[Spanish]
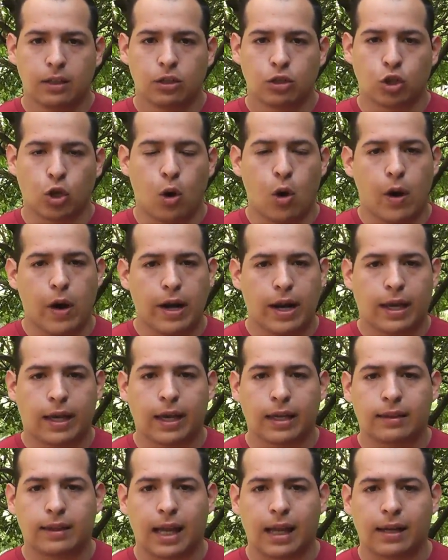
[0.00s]
son jóvenes
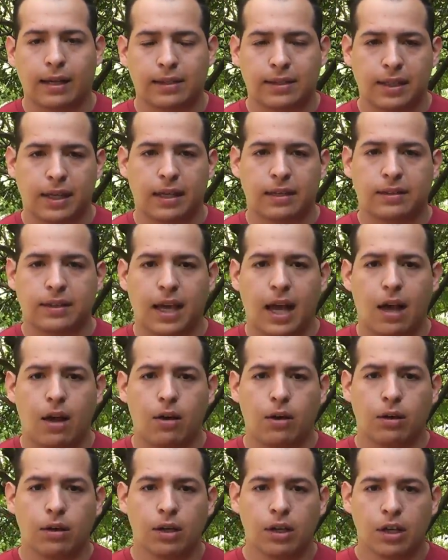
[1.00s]
que están
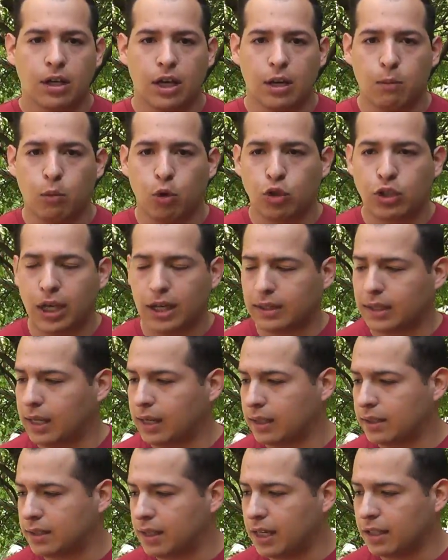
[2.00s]
residenciados y muchas de
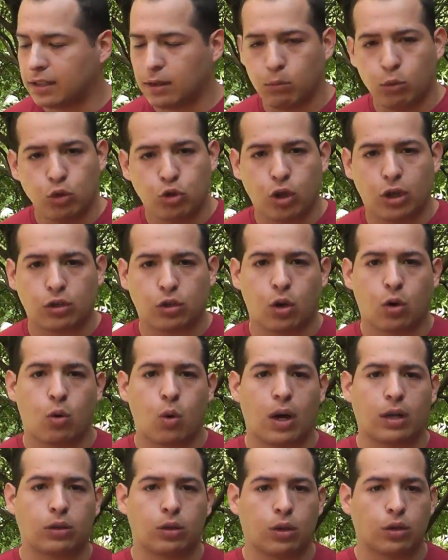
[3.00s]
esas residencias, muchos de esos
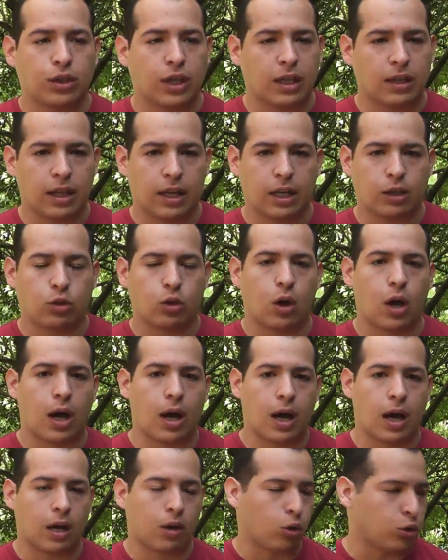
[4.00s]
cuartos no tienen derecho
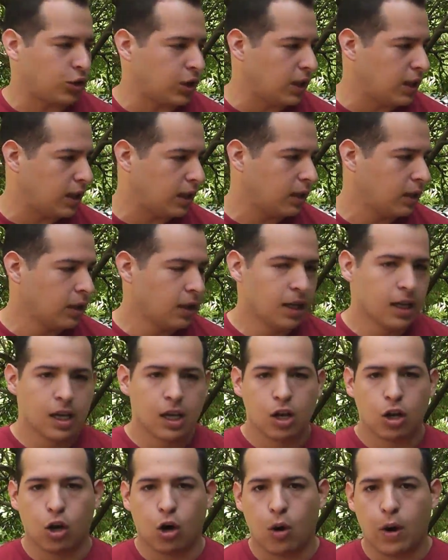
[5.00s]
a cocina.
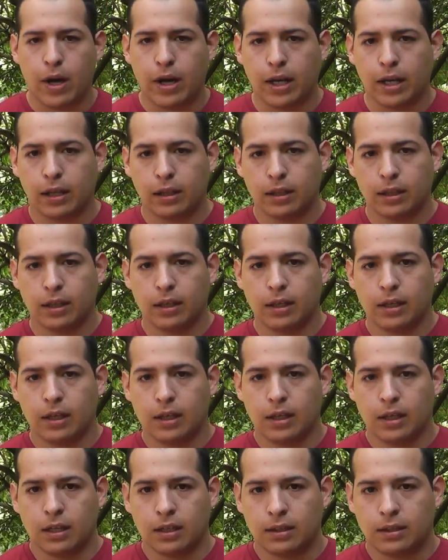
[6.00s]
Los jóvenes
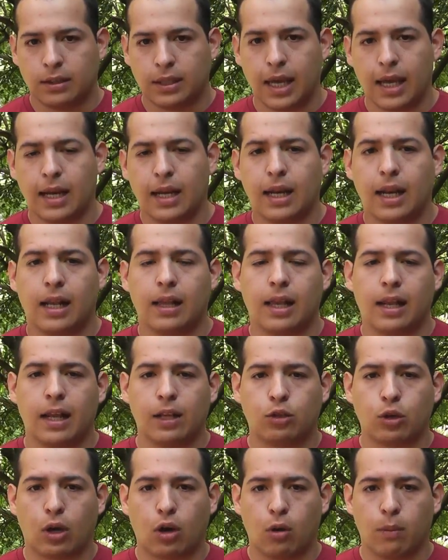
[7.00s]
tienen el
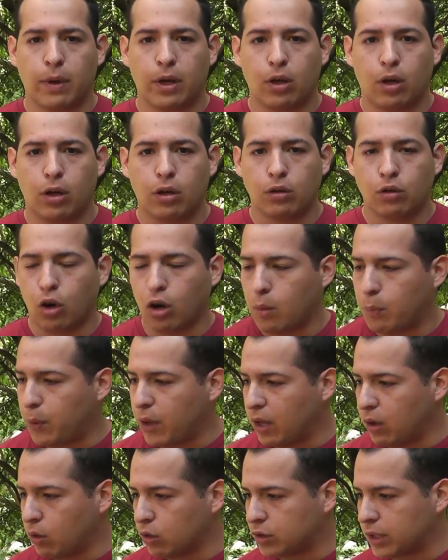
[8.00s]
derecho a comedor, no lo
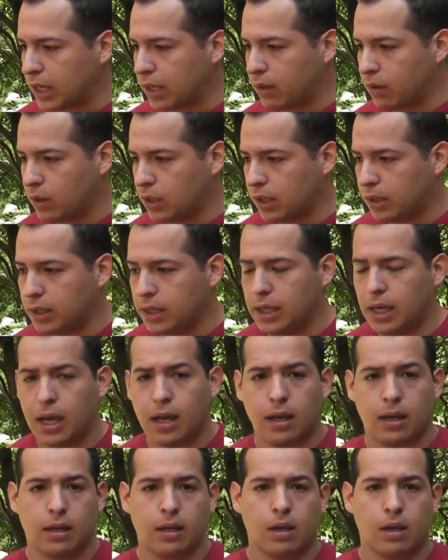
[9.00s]
pueden gozar hoy en día.